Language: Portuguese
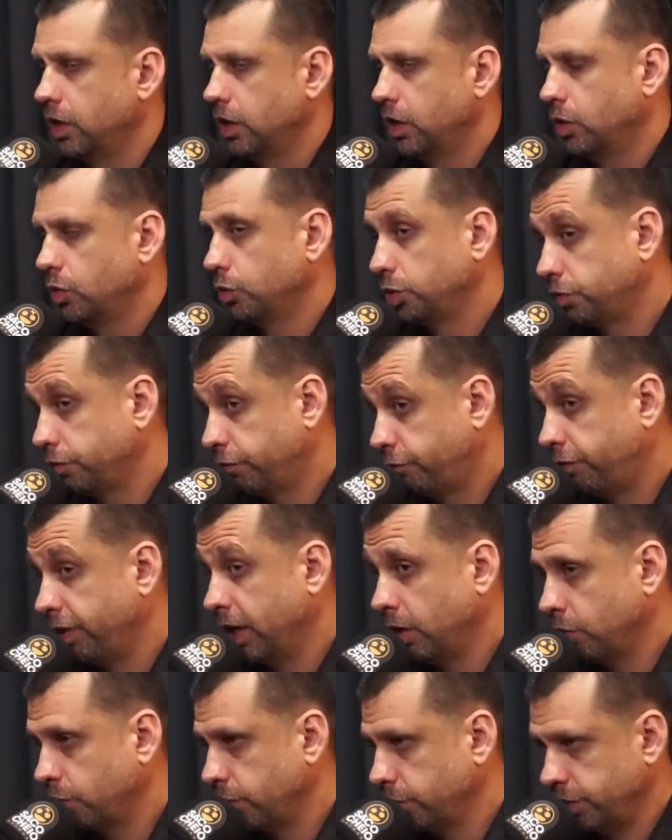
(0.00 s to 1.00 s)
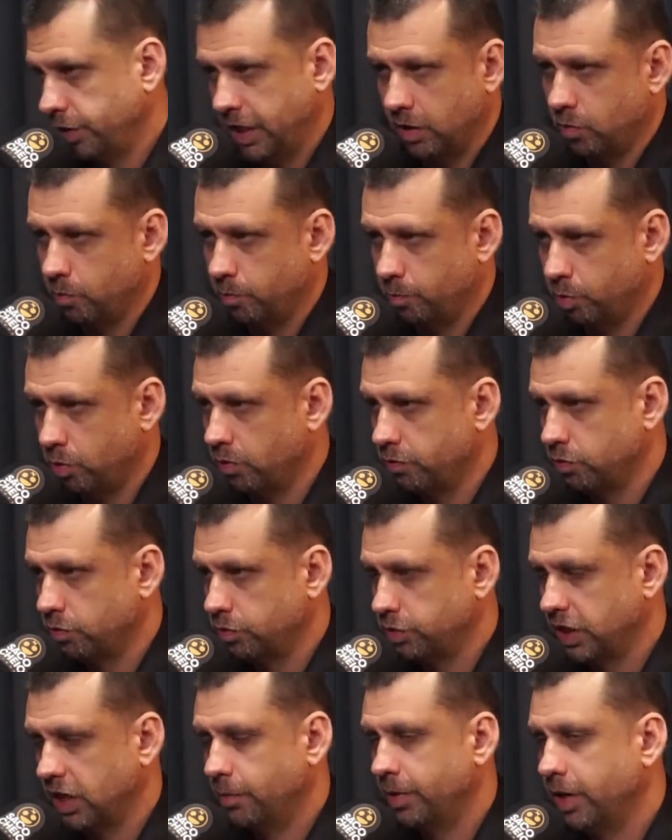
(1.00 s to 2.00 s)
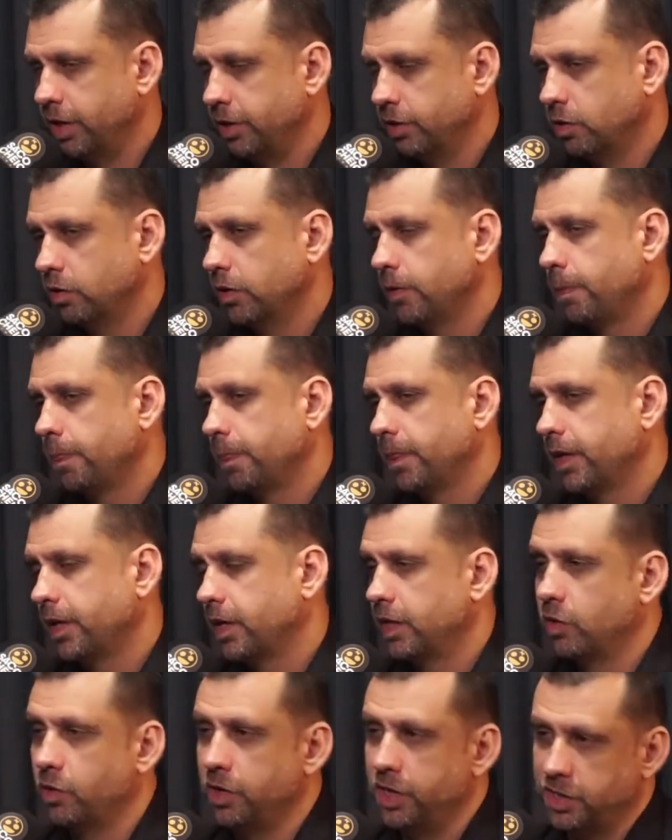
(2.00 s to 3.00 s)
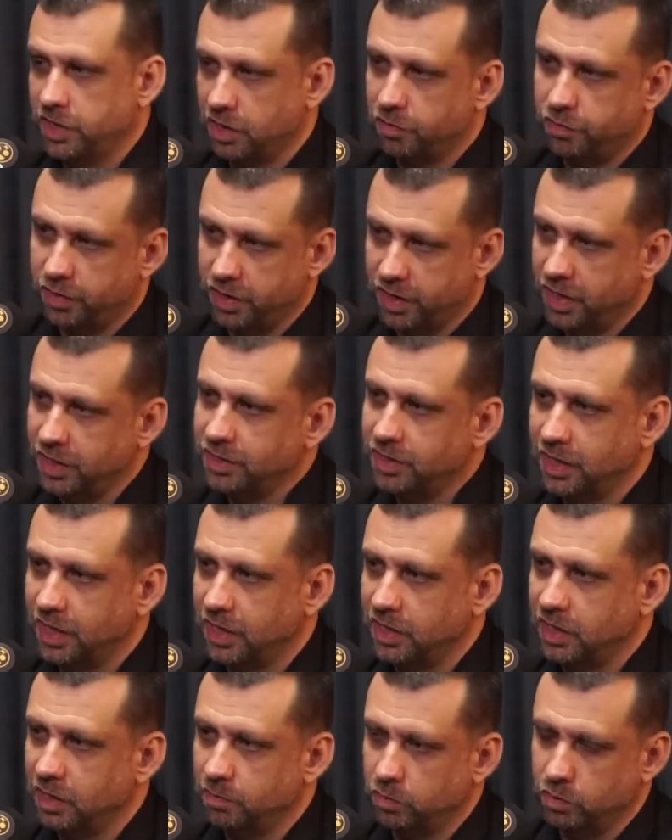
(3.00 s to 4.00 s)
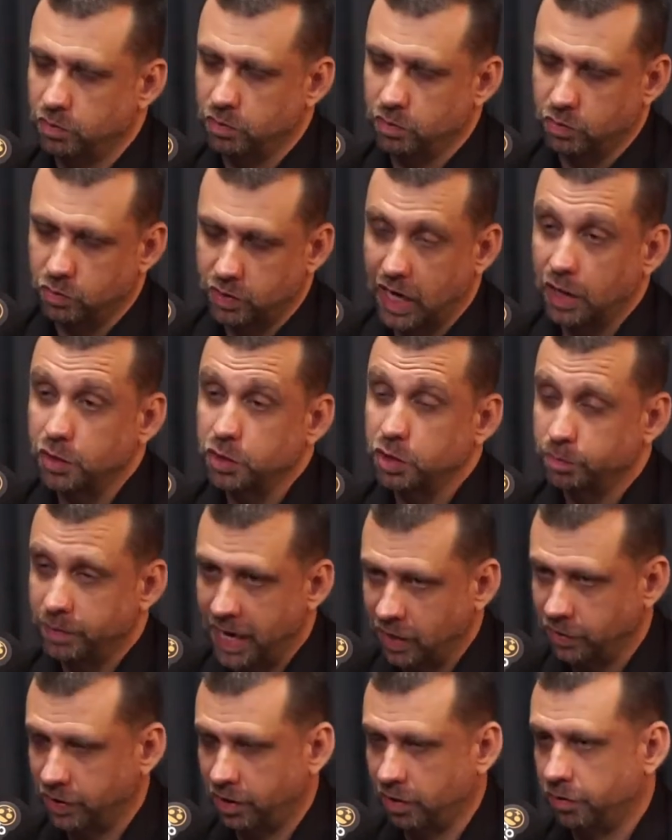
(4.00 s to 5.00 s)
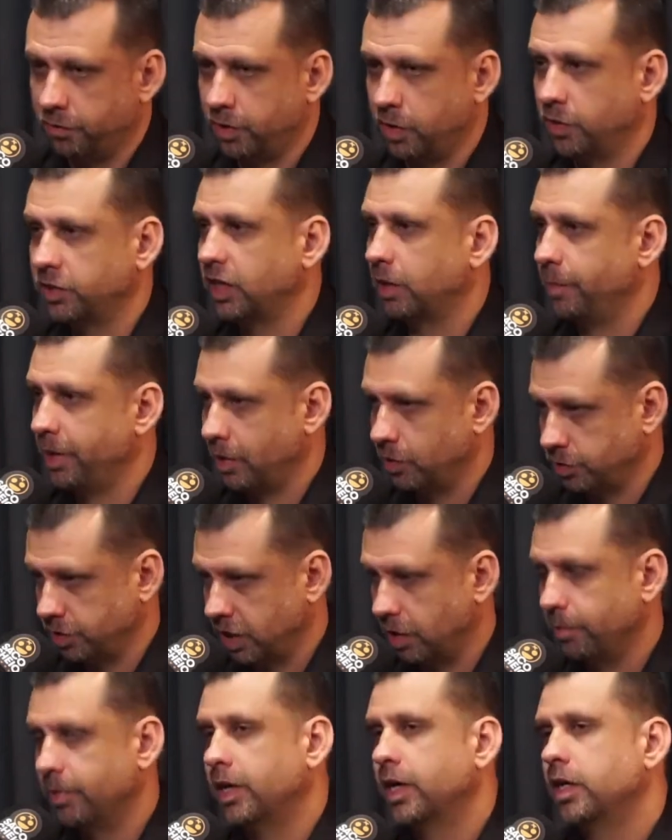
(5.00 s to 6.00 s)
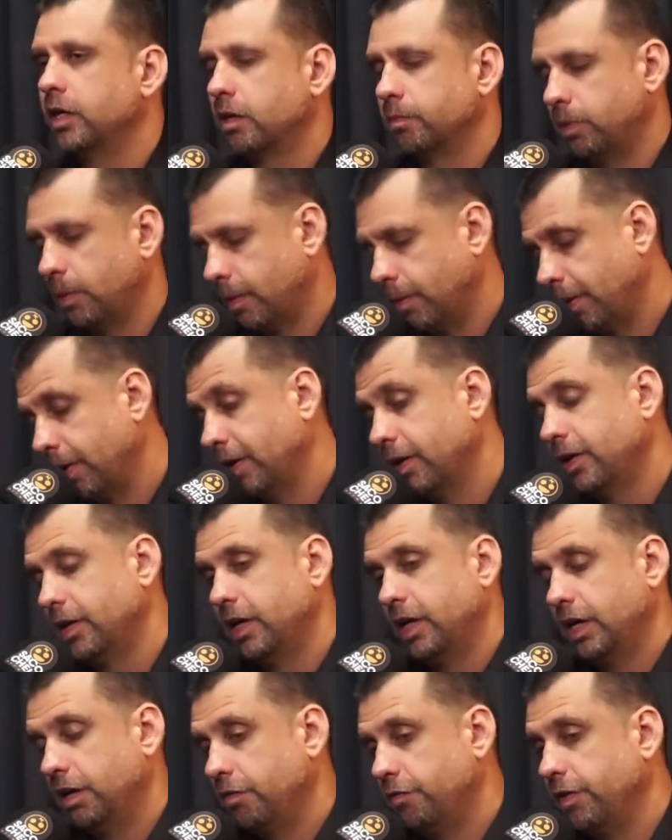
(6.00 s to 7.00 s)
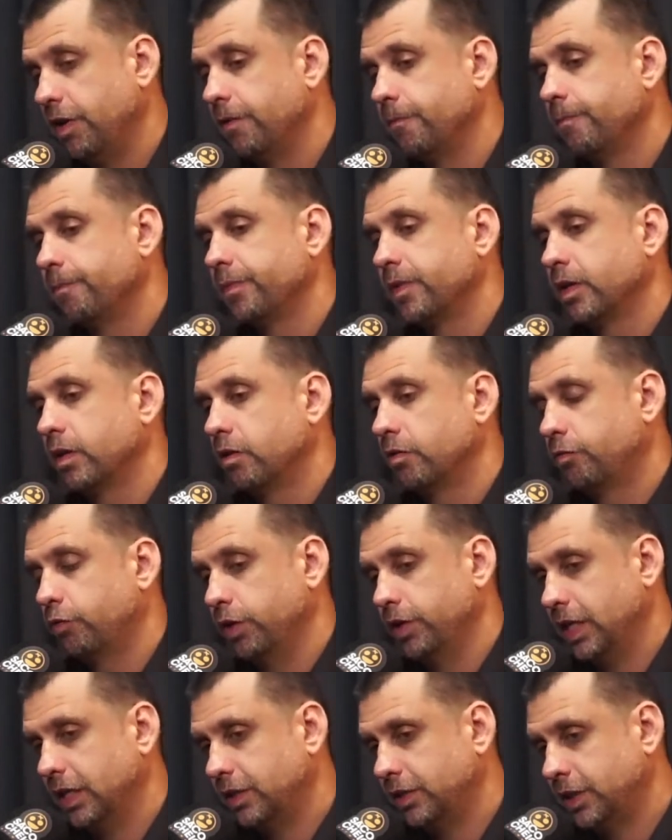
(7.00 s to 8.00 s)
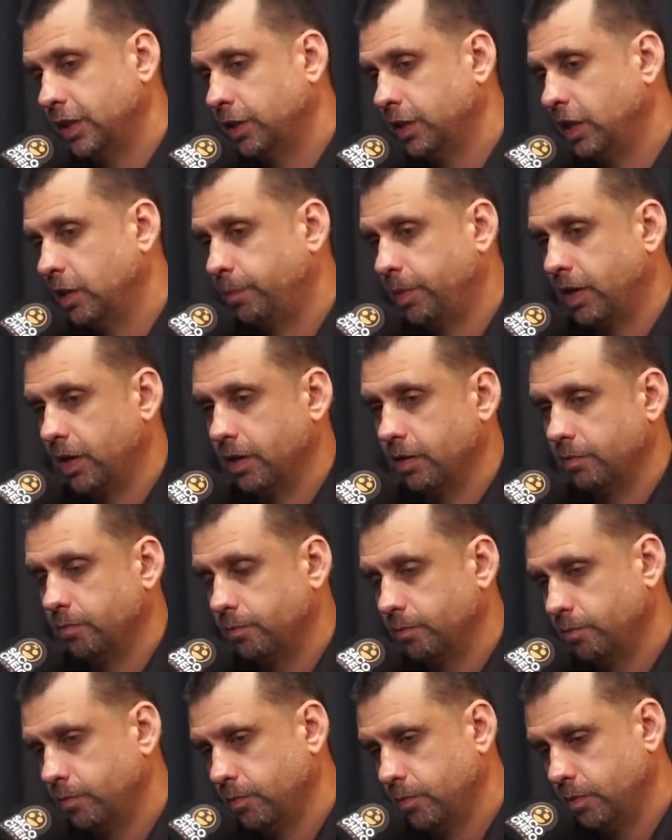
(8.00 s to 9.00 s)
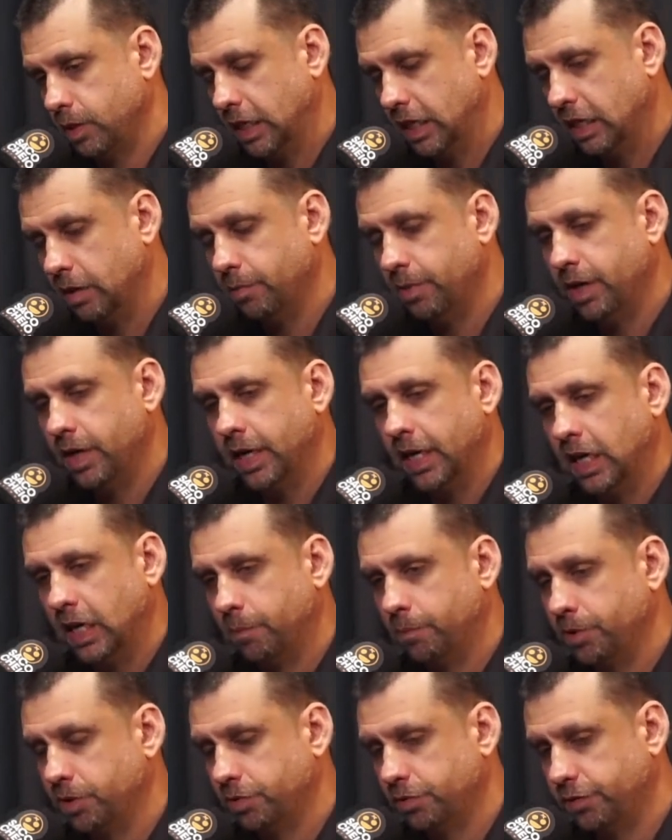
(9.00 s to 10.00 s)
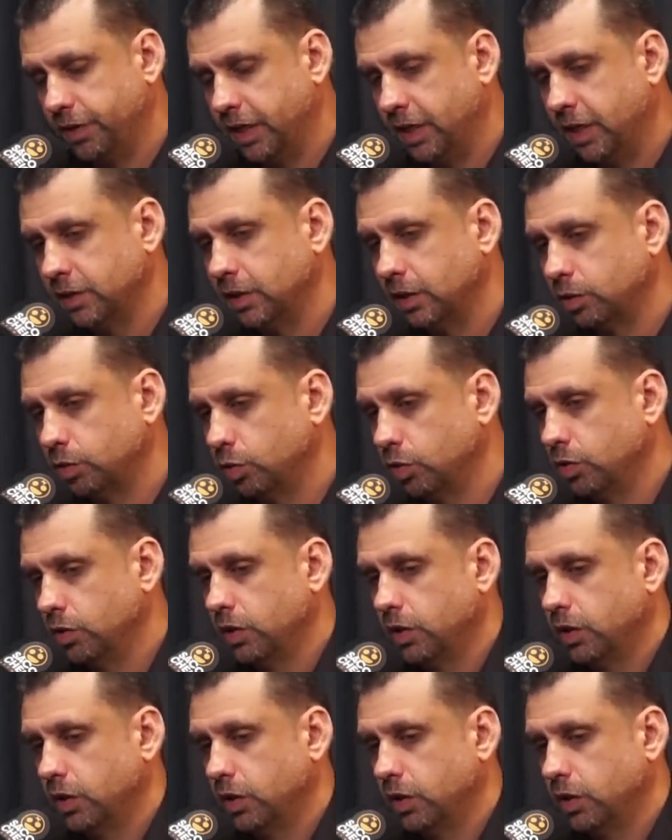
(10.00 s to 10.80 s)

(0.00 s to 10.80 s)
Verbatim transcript: os francos, que eram um povo germânico, que deu origem à França, né? O Carlos Magno era franco também, era um germânico, blá, blá, blá. enfim, foi descendo ali para Alemanha, depois França, tudo